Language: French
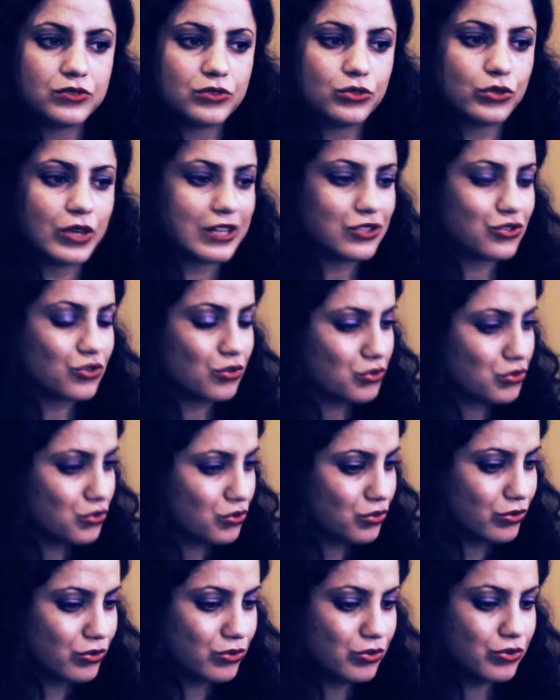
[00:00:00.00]
de la
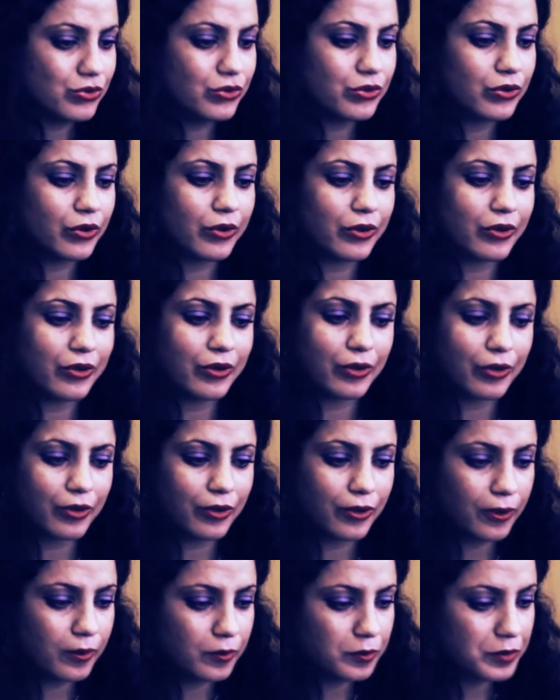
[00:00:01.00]
censure, euh,
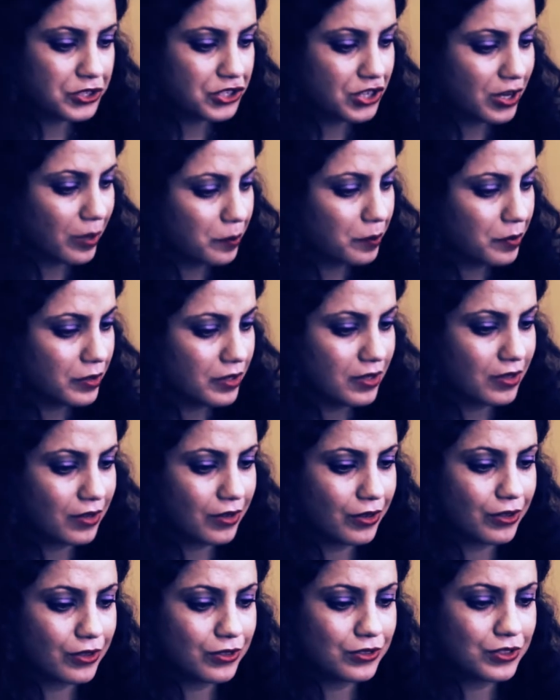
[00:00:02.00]
m'échapper
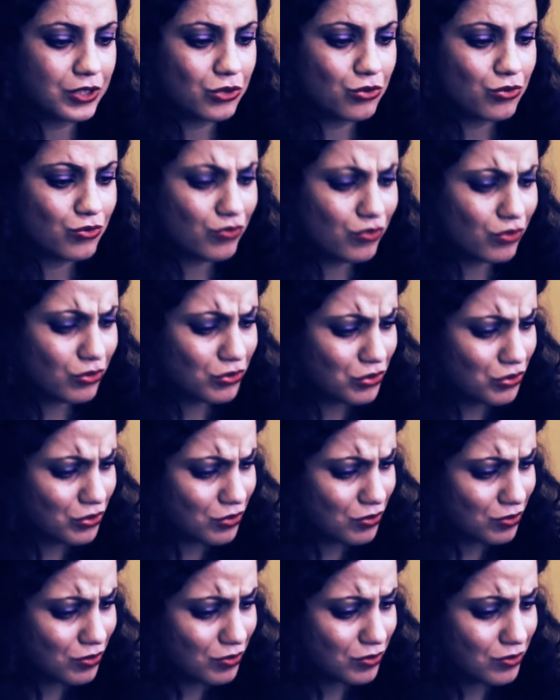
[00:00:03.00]
des
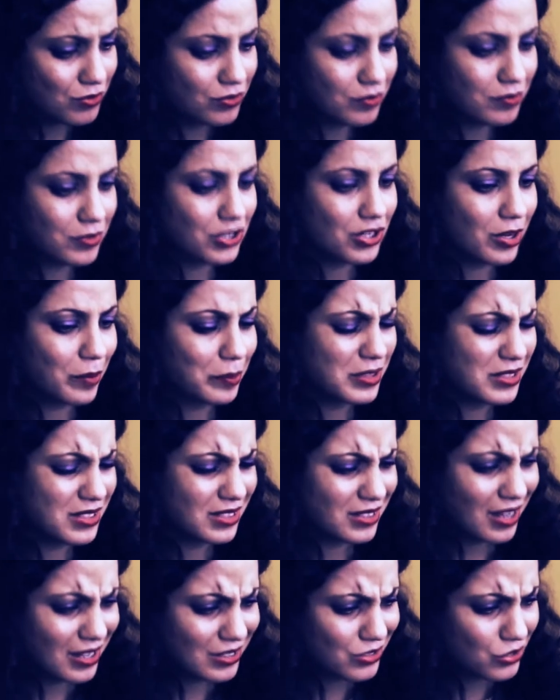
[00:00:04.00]
conventions, m'échapper
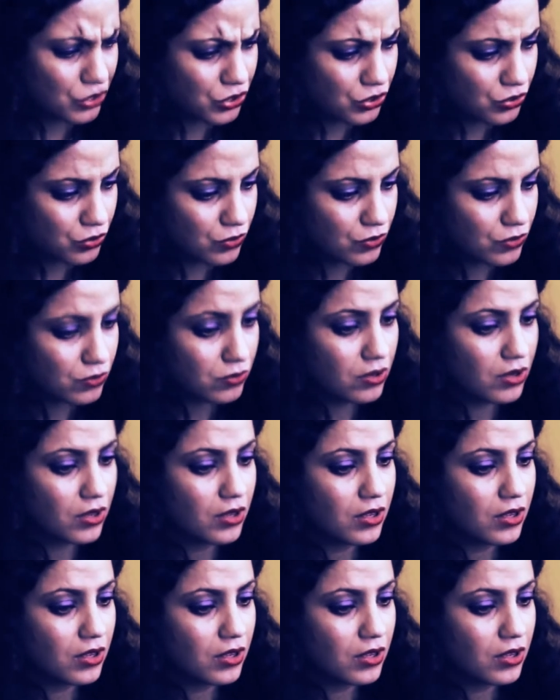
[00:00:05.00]
des traditions.